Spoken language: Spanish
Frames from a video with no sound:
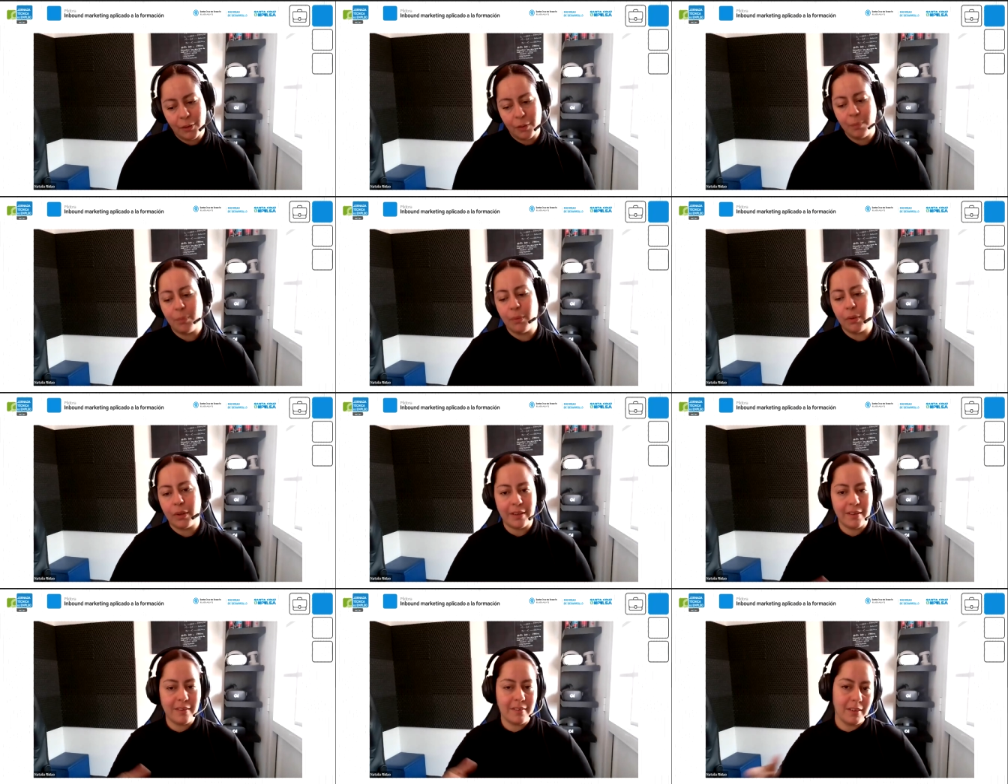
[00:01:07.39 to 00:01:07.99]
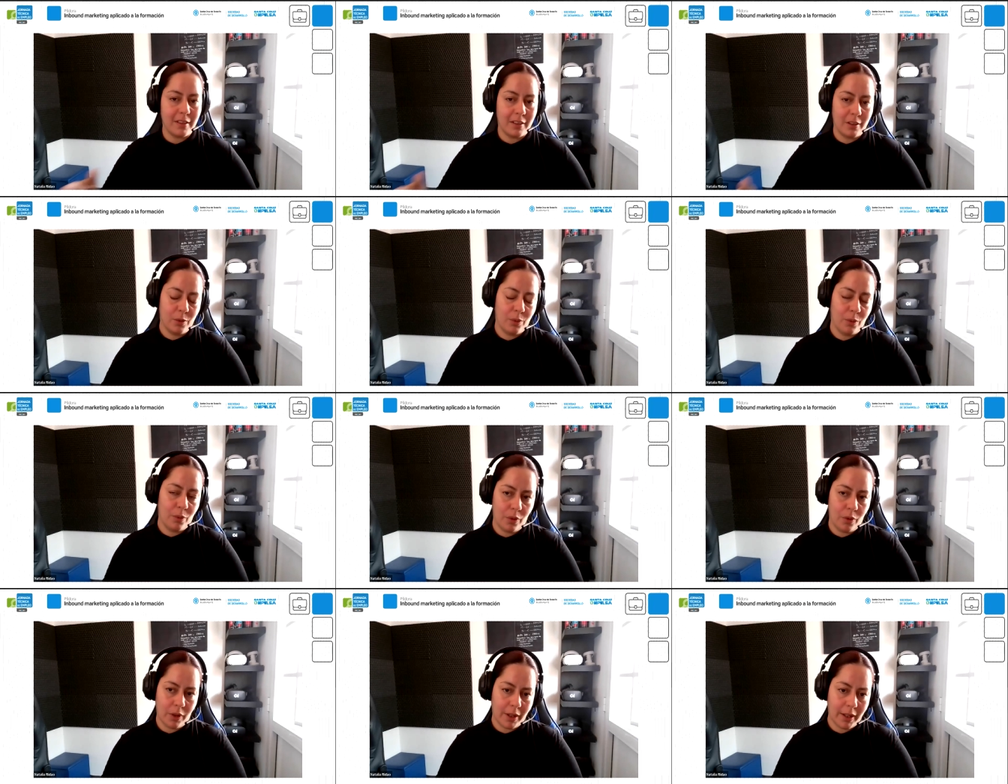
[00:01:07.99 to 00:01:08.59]
no importa si tienes
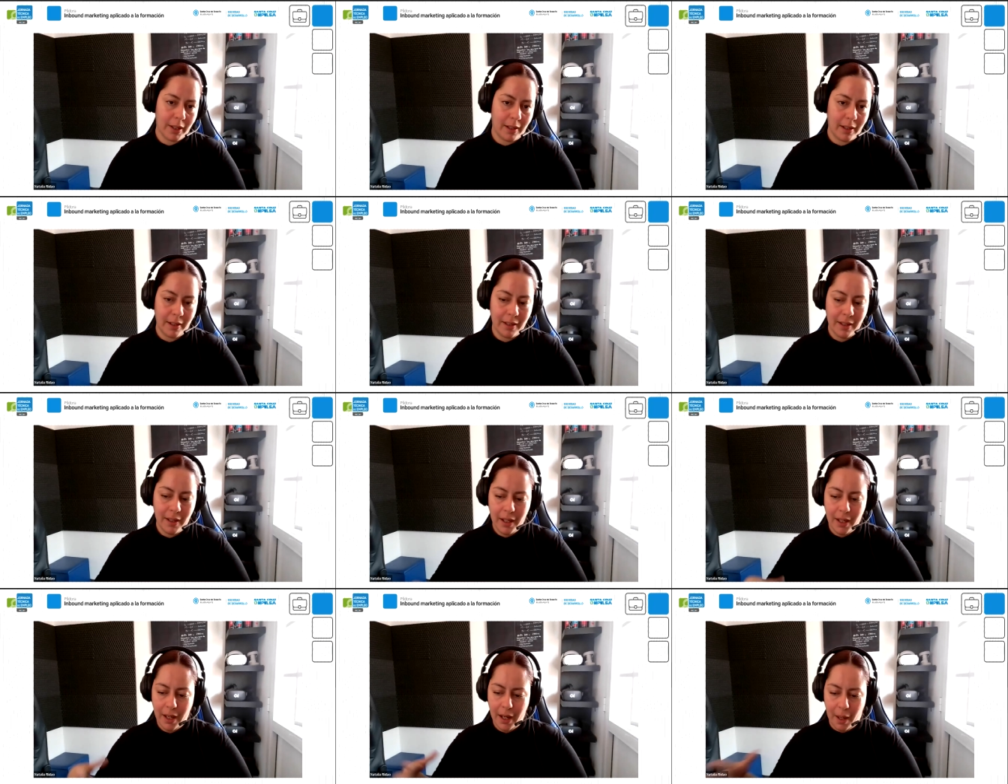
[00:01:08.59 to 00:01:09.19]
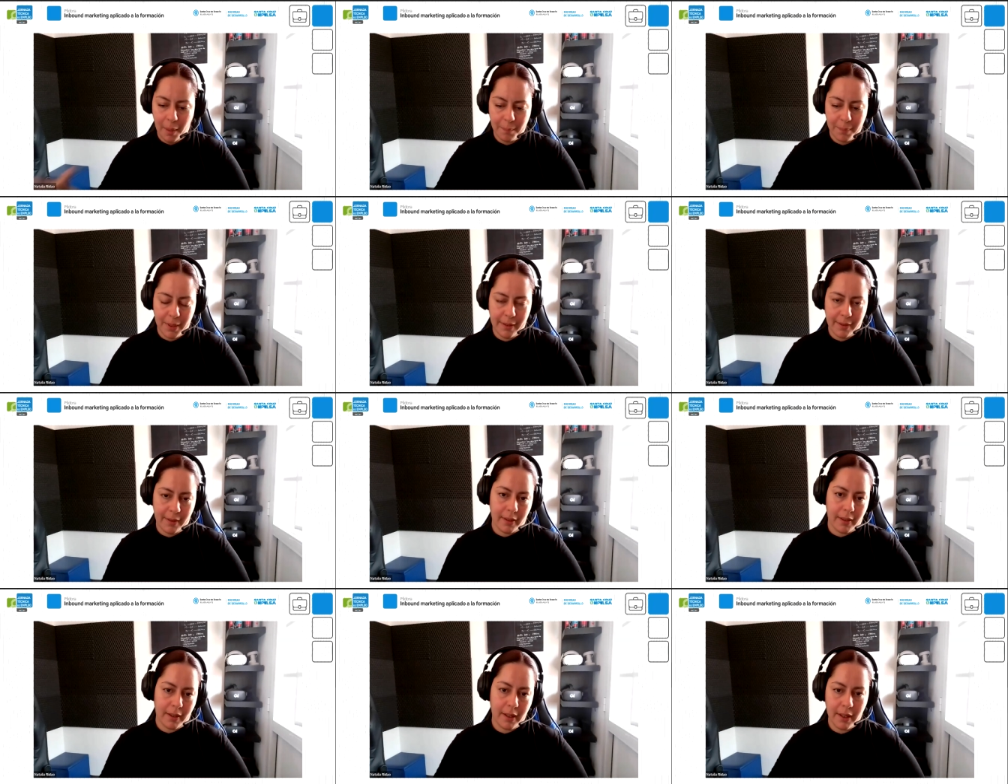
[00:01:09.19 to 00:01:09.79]
un local a
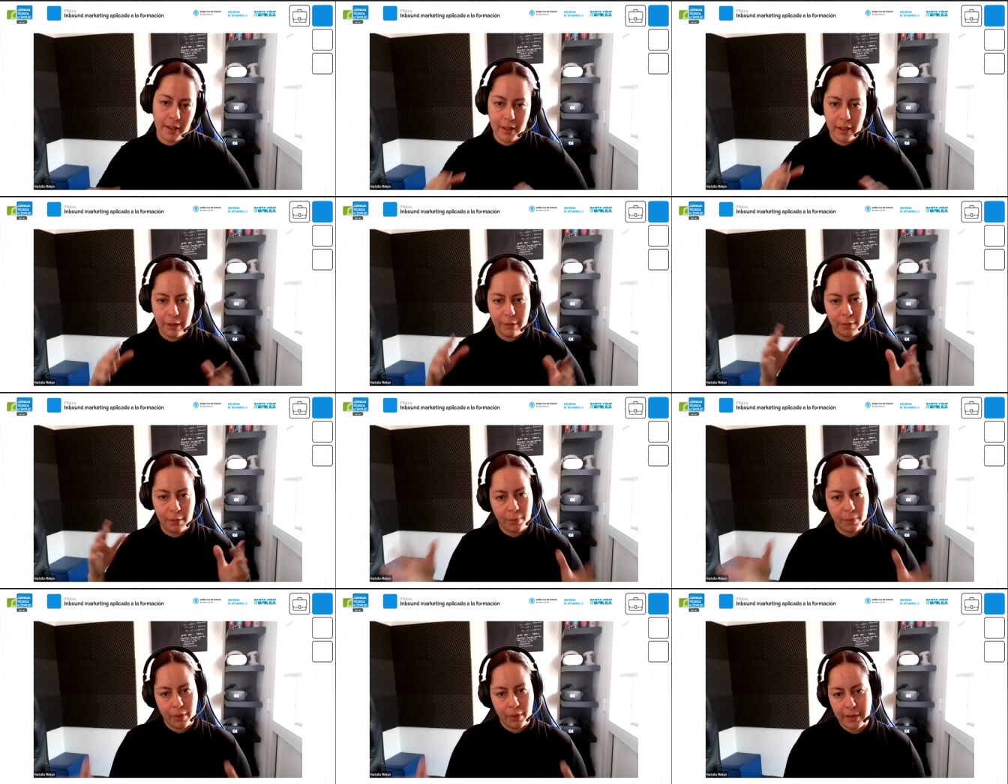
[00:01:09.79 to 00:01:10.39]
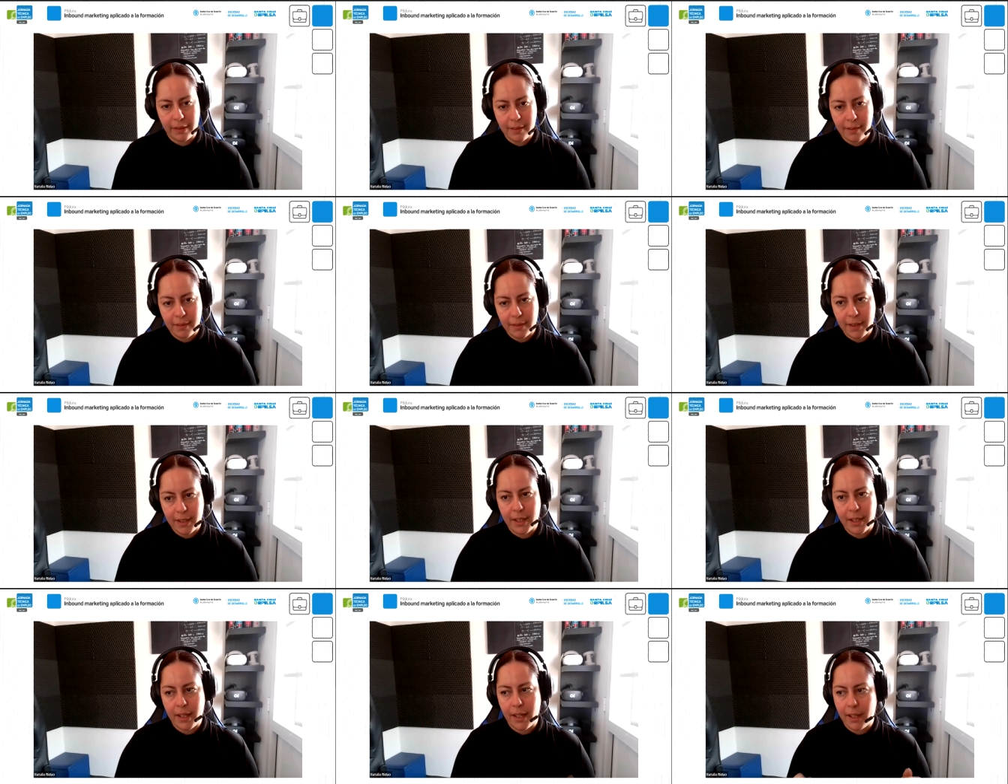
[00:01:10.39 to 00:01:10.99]
pie de calle, no importa
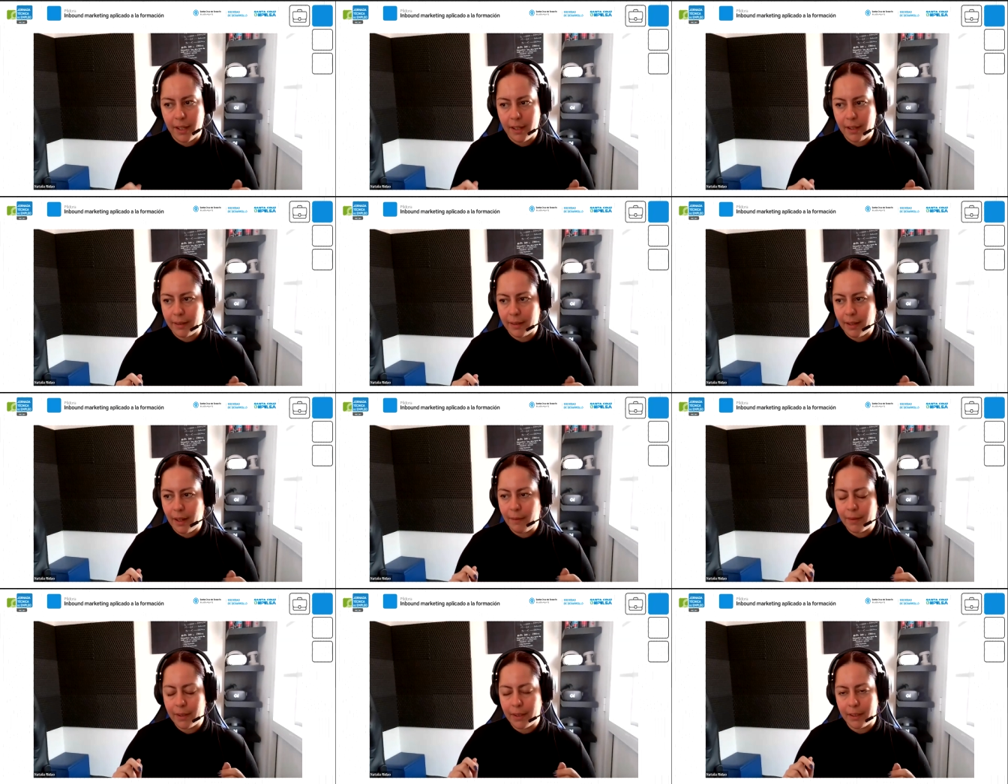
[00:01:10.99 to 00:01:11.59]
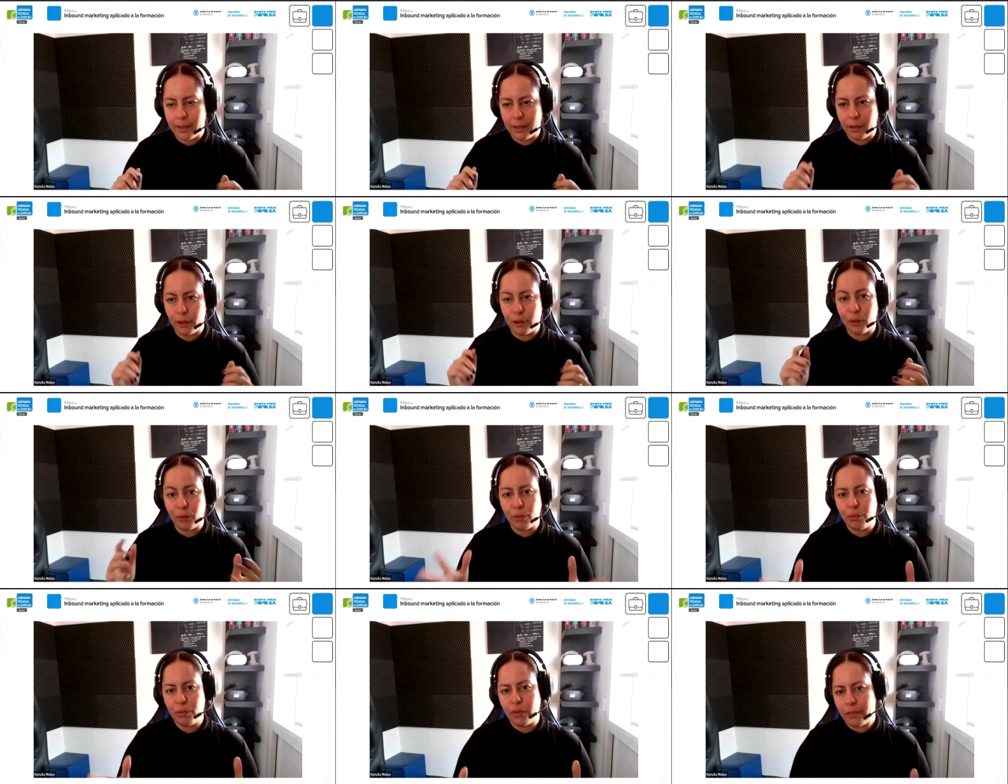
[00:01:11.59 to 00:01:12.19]
si estás vendiendo
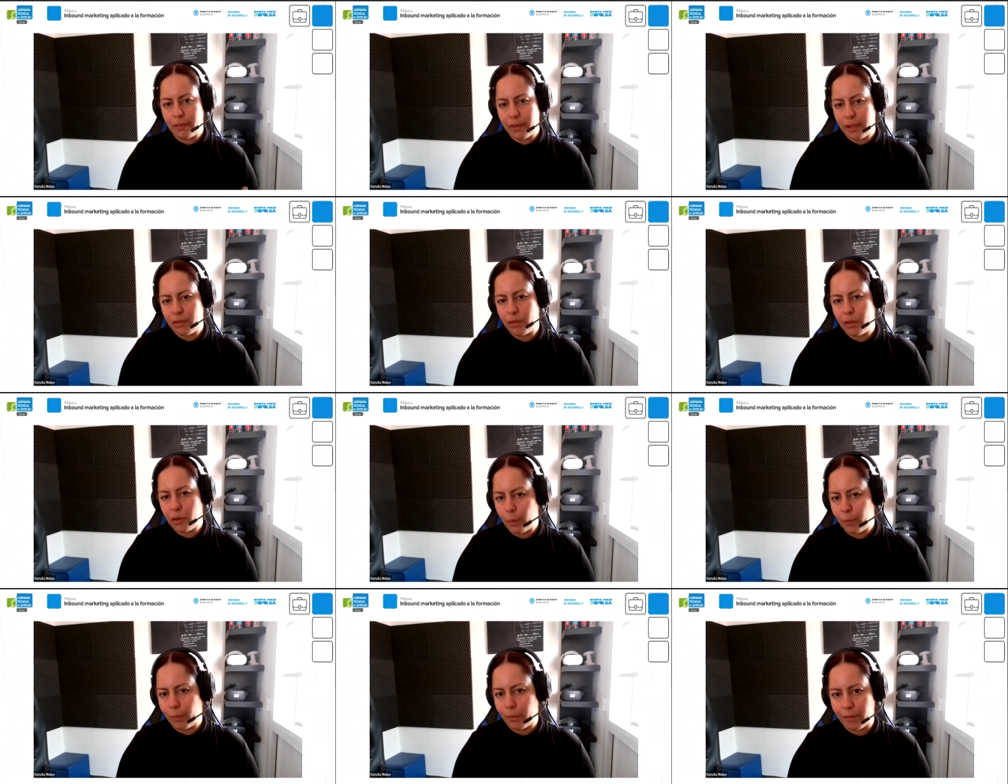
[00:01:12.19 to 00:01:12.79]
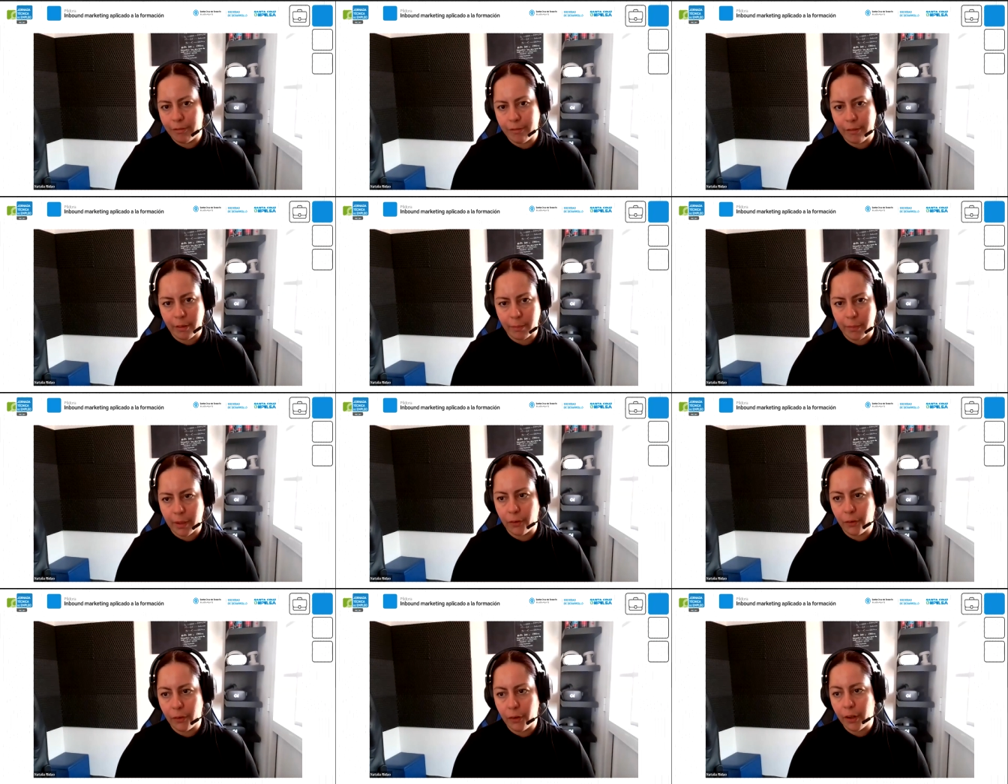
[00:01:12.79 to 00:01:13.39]
tus servicios como
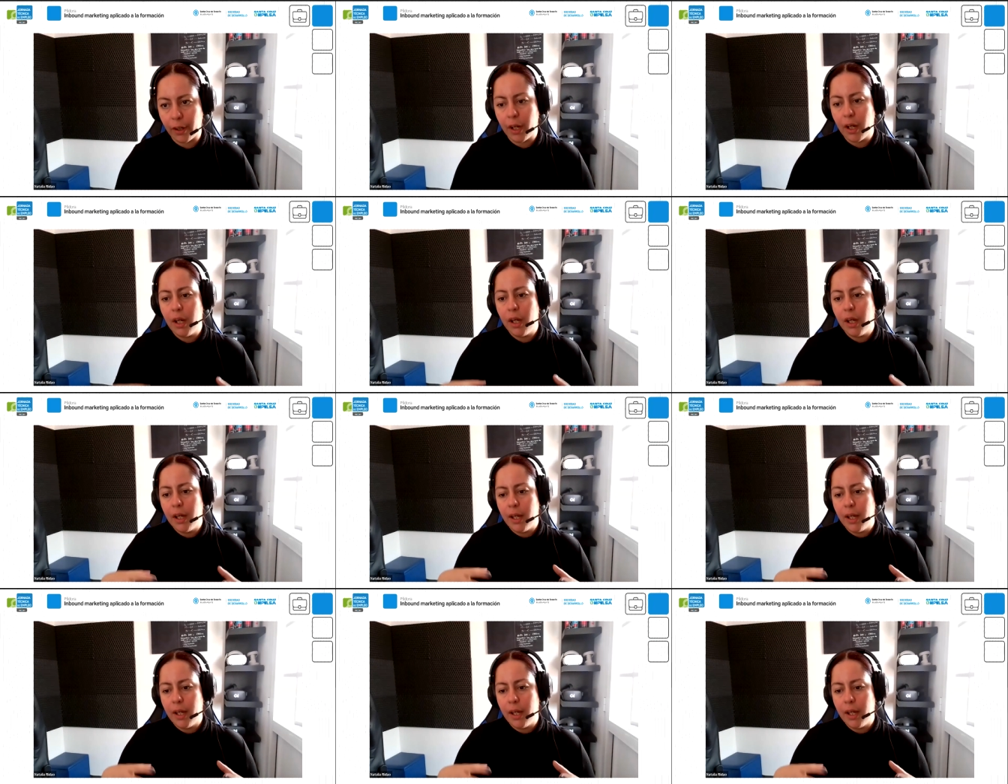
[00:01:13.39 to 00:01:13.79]
formador